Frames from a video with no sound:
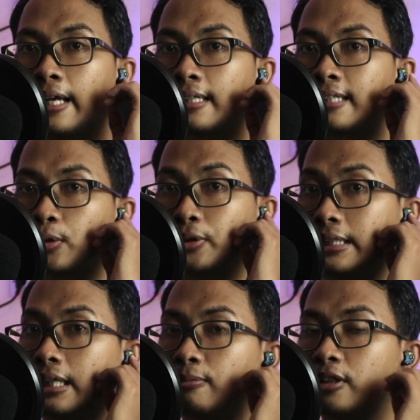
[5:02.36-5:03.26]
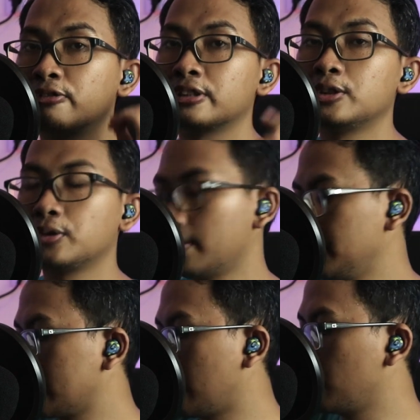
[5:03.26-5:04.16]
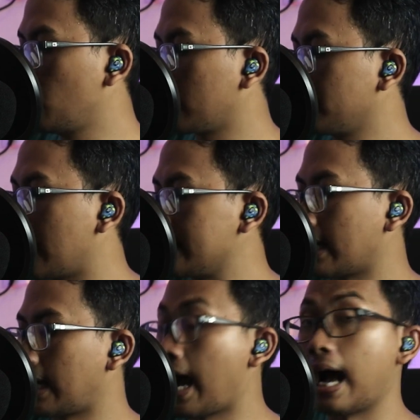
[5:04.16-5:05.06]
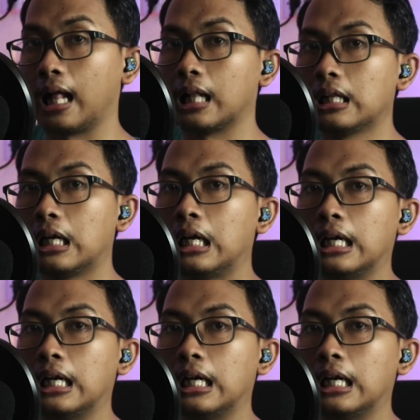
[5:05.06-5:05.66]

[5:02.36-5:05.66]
yang satu ini yang multifungsi juga bisa buat banyak hal.